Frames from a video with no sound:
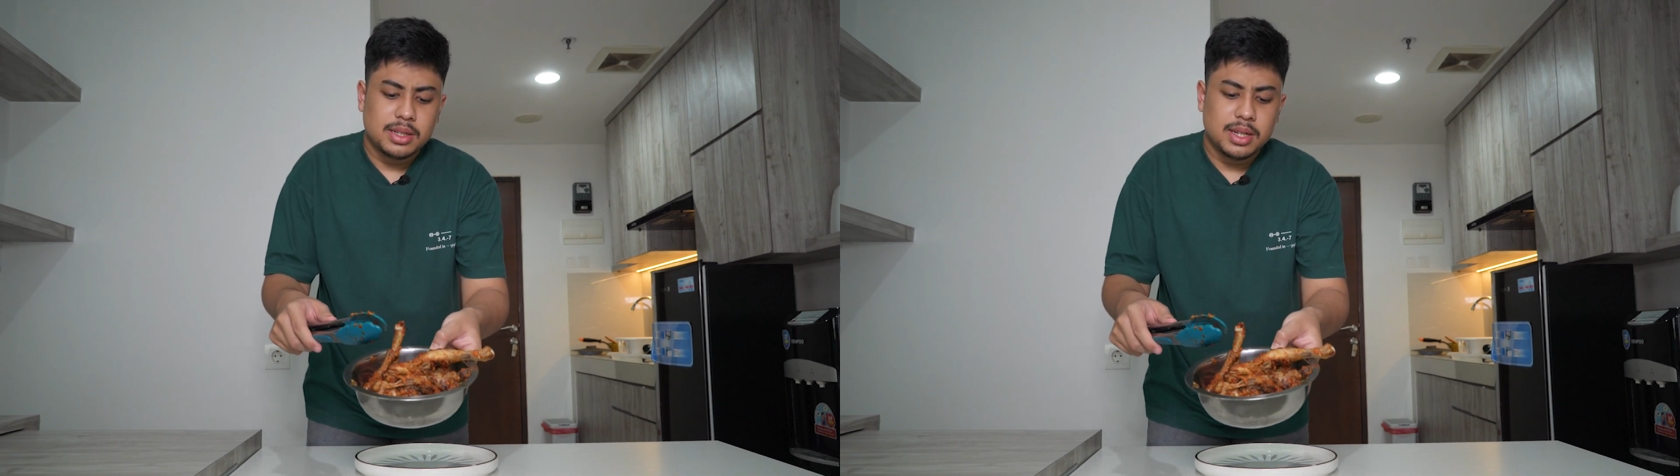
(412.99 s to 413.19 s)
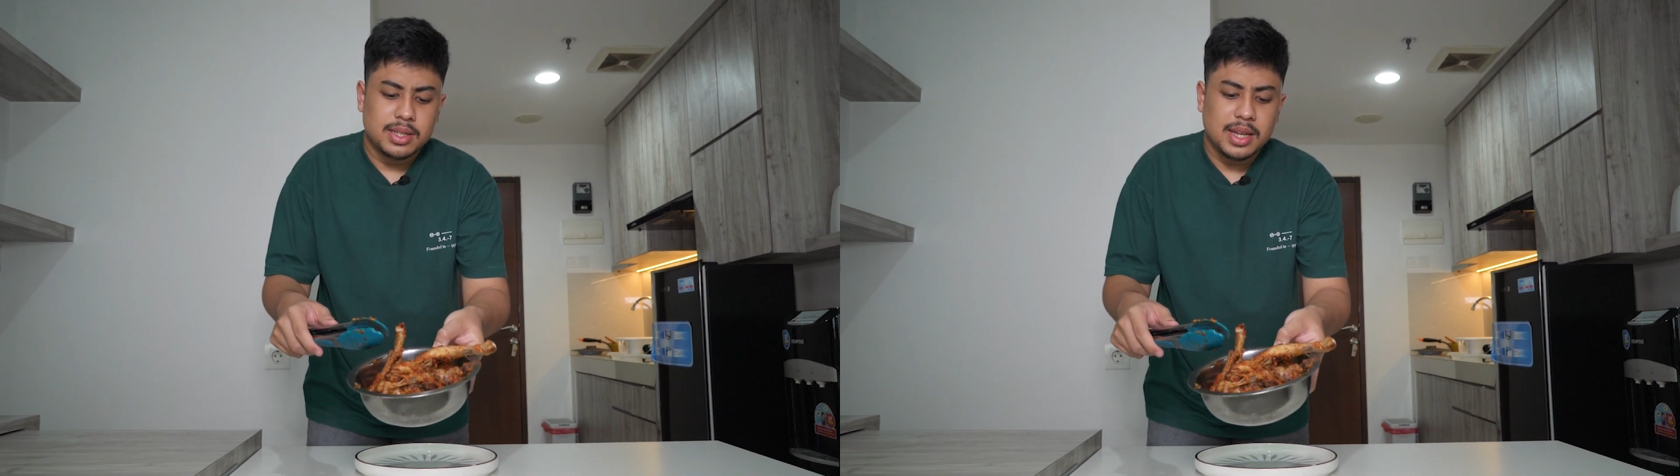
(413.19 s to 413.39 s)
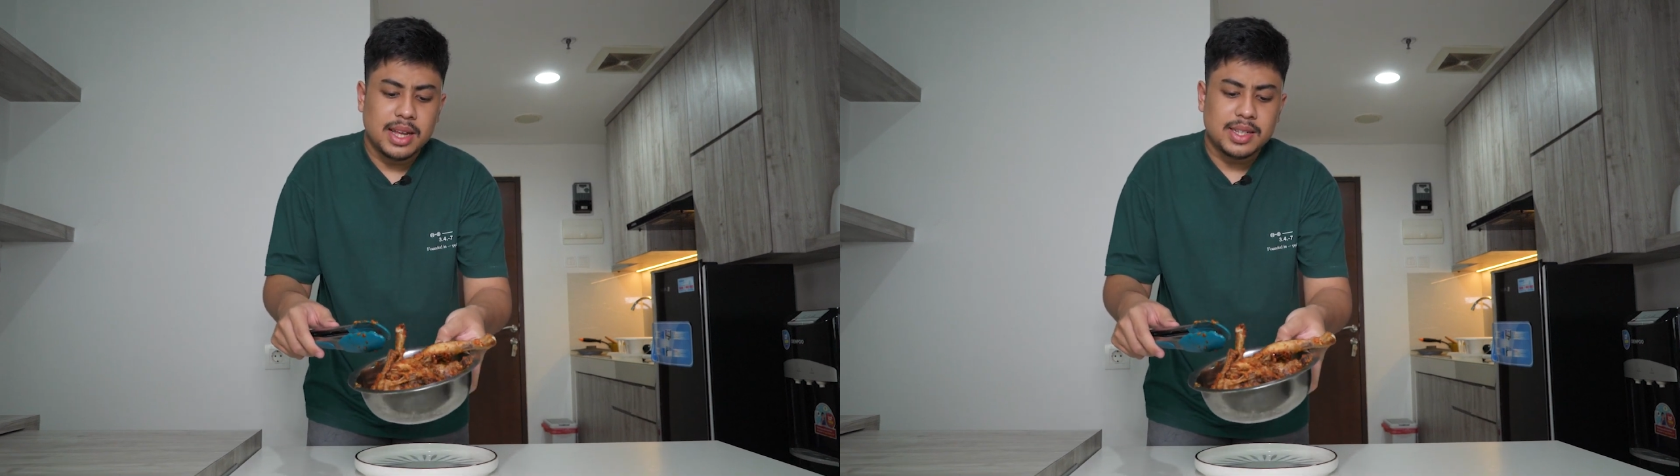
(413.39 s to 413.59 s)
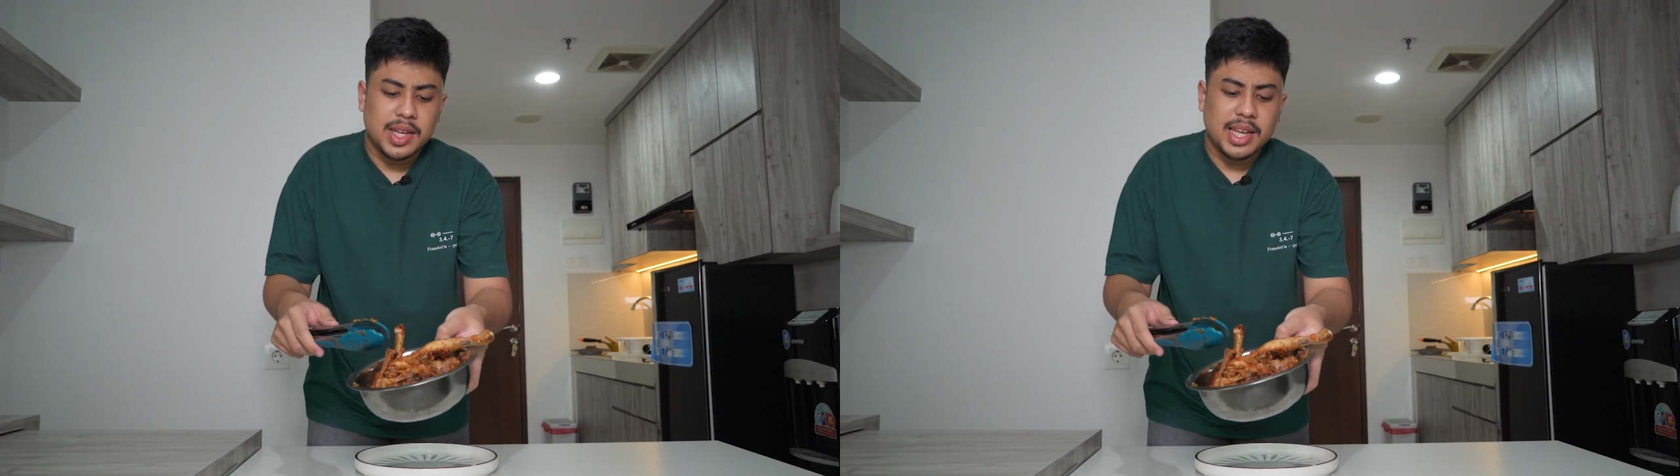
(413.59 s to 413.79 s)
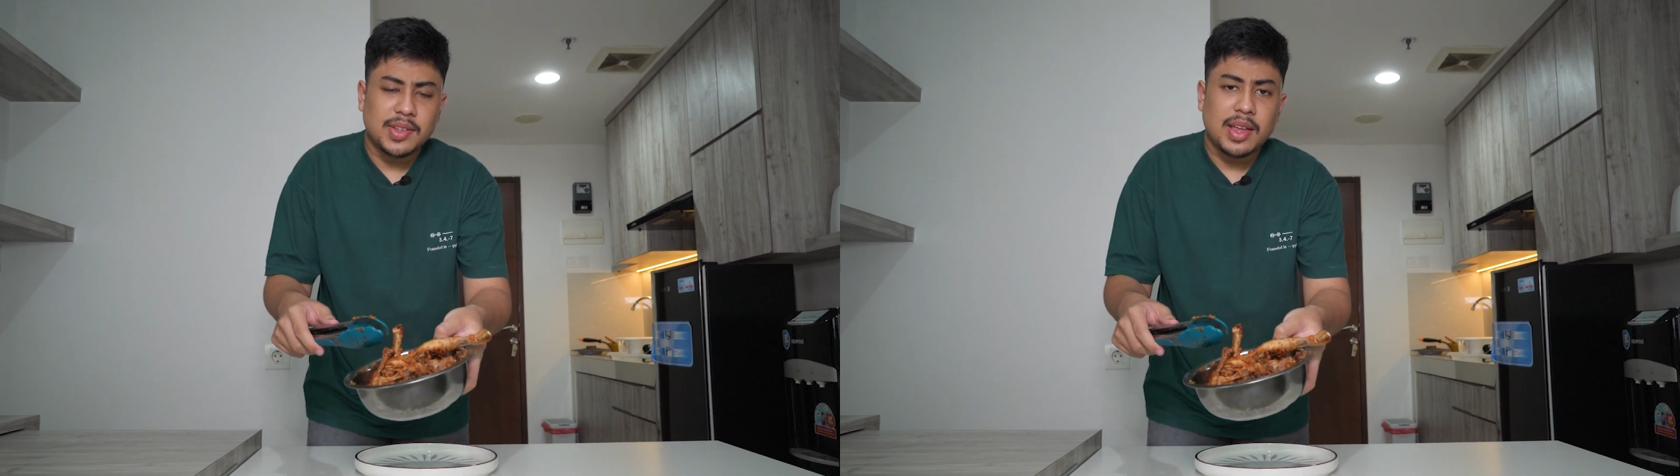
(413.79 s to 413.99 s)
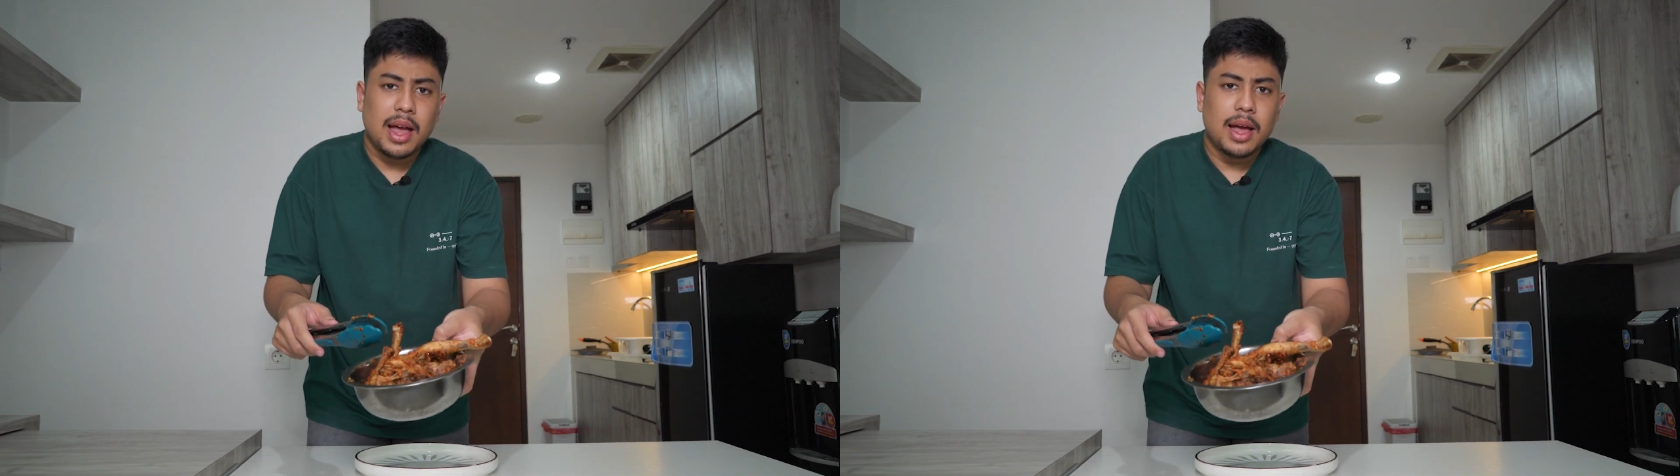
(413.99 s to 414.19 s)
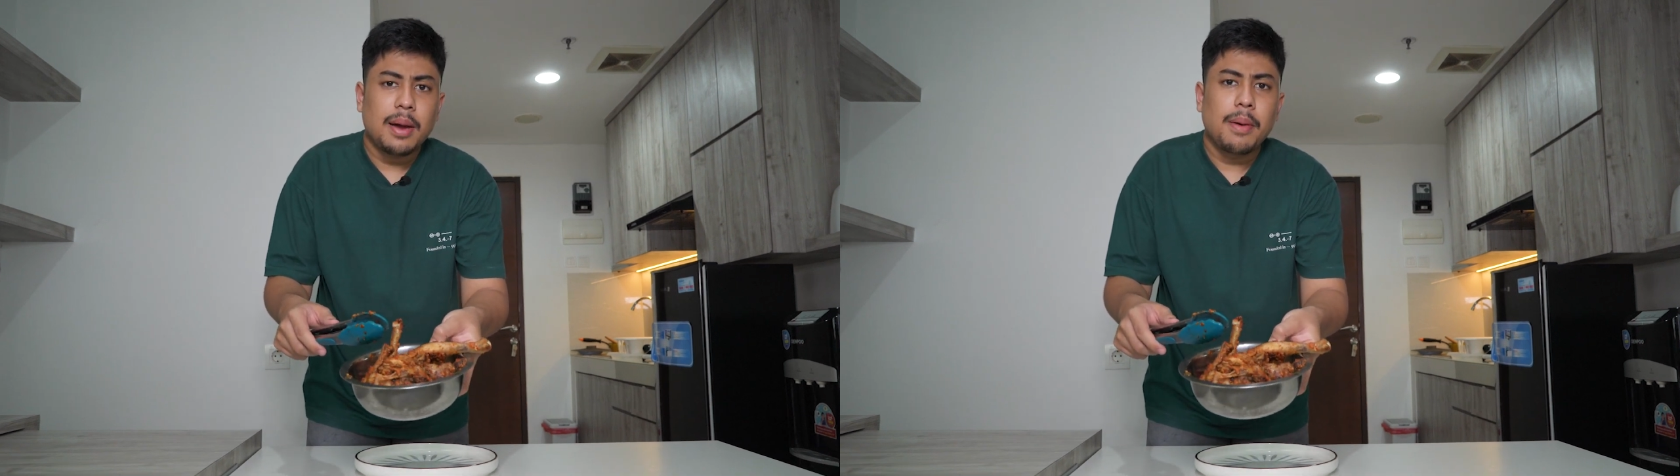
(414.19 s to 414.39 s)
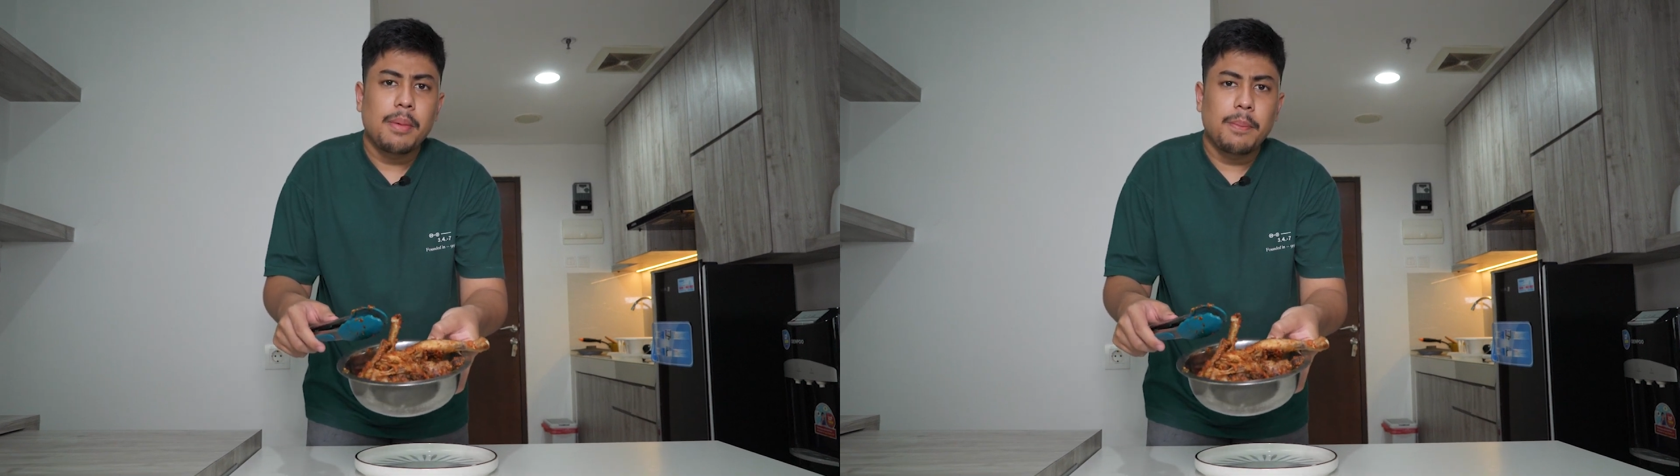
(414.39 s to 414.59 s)
Ini saatnya
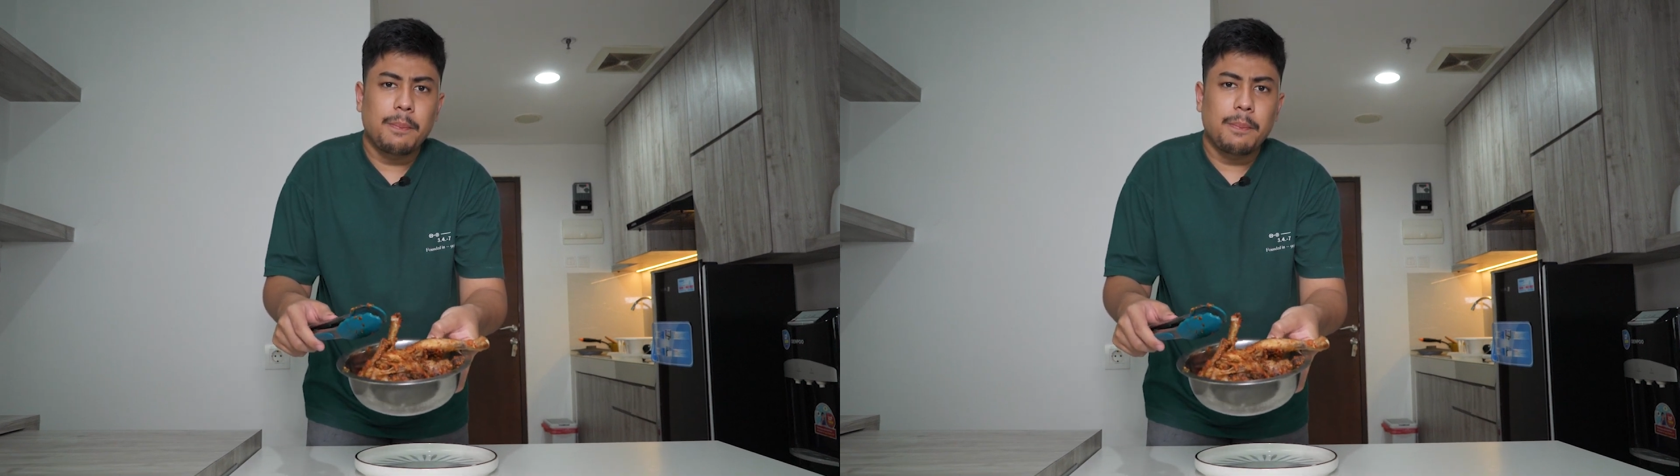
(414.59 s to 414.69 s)
kita